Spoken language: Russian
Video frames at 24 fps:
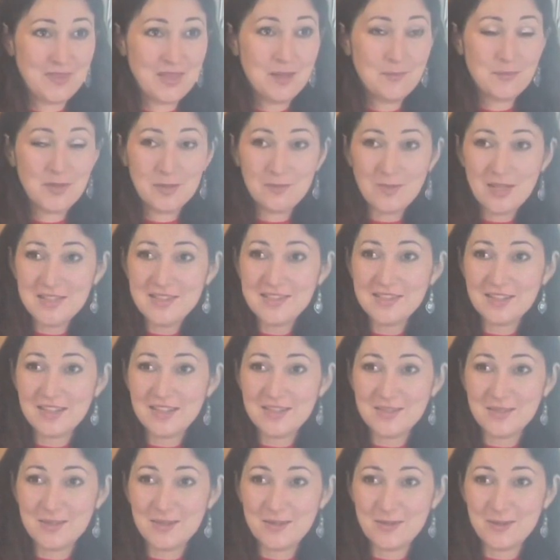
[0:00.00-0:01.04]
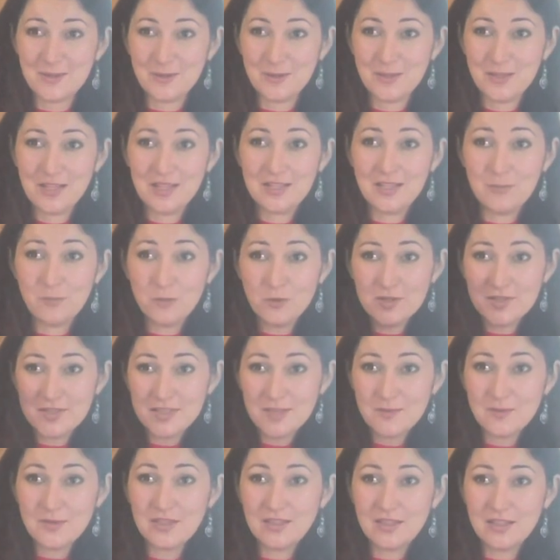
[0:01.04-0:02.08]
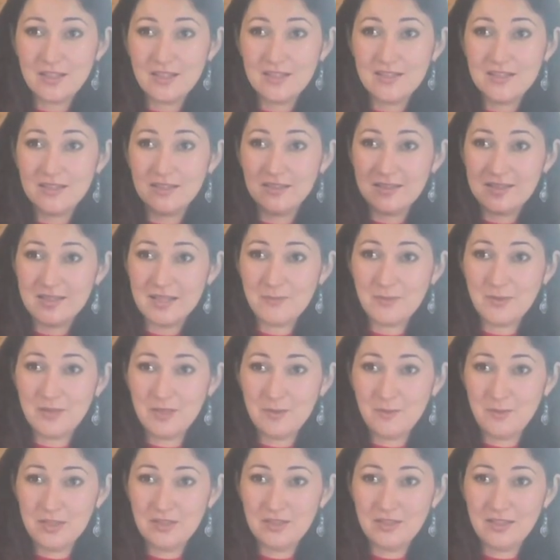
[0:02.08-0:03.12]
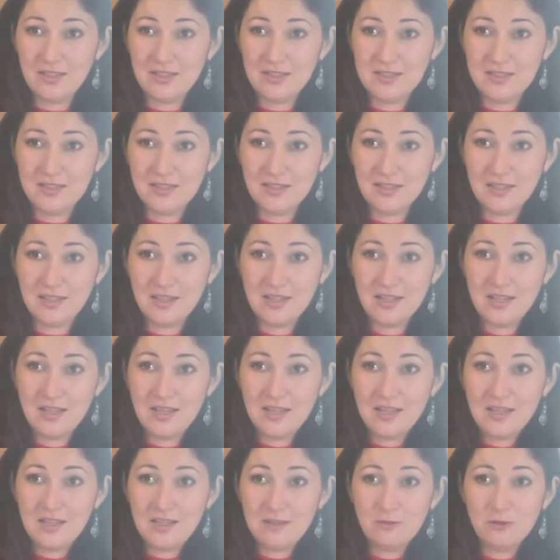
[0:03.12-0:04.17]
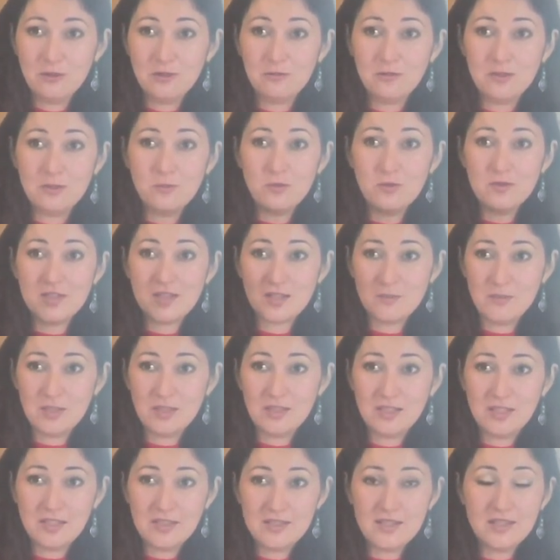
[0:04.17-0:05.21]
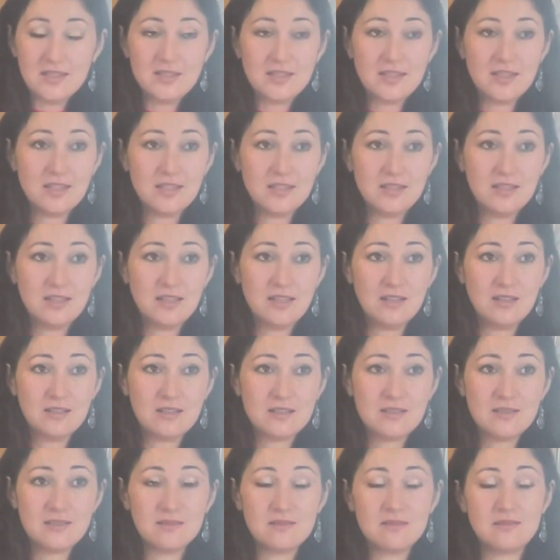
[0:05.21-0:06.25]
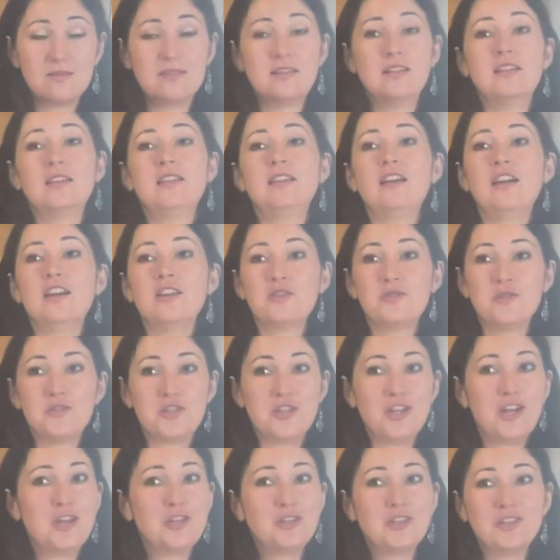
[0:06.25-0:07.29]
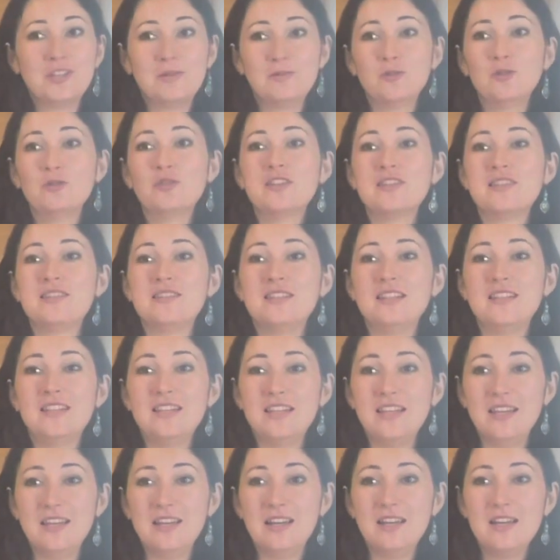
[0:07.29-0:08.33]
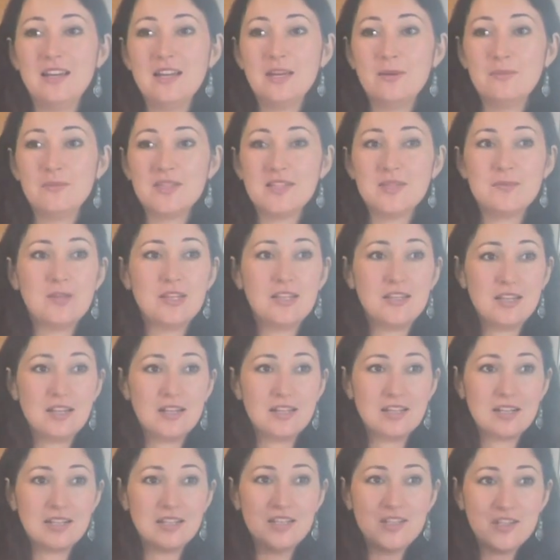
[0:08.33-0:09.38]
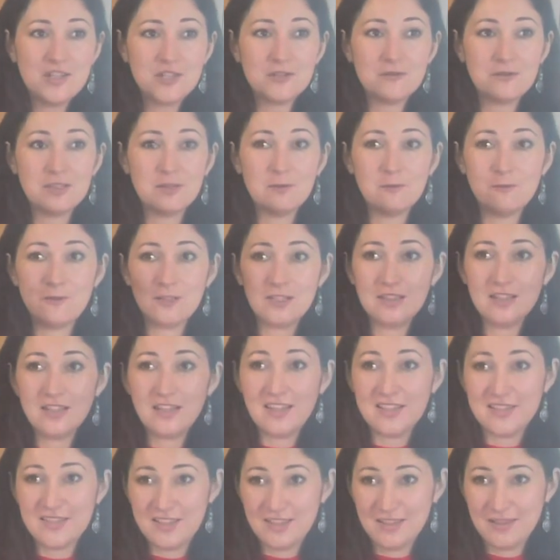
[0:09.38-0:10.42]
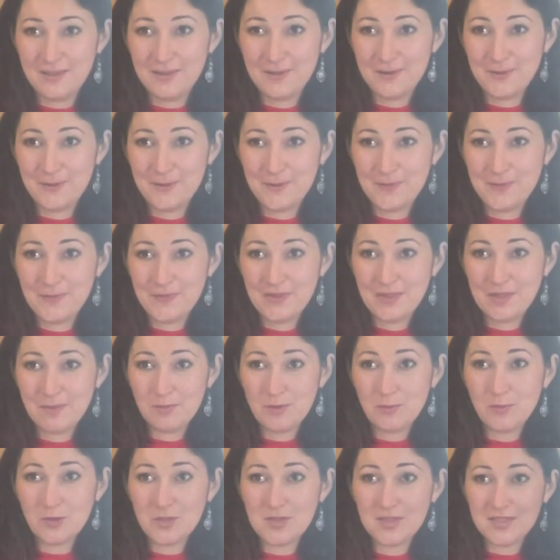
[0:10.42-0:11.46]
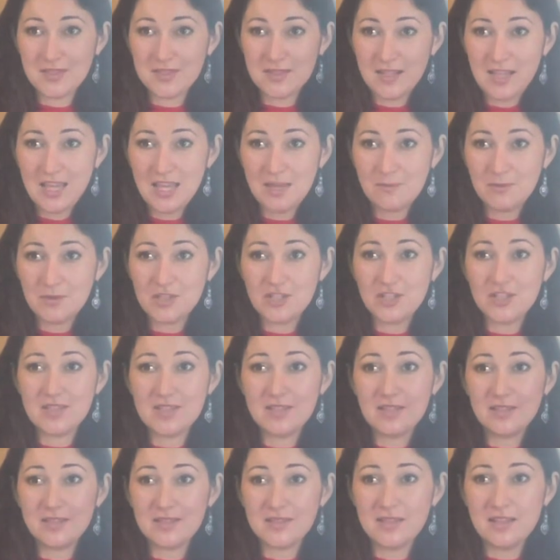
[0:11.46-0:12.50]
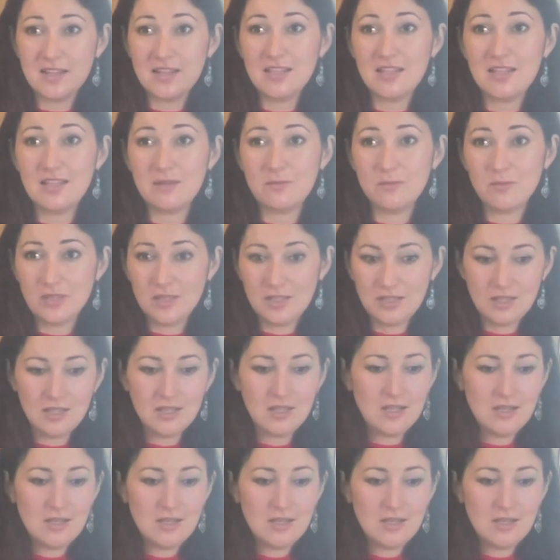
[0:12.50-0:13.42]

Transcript: Понимаете разницу? Японский менталитет и западный менталитет. И вот в японском менталитете это, как я ощущаю, это намного сильнее. Мы себя не ограничиваем фантазией. Угу. Мы просто знаем, и через это знание мы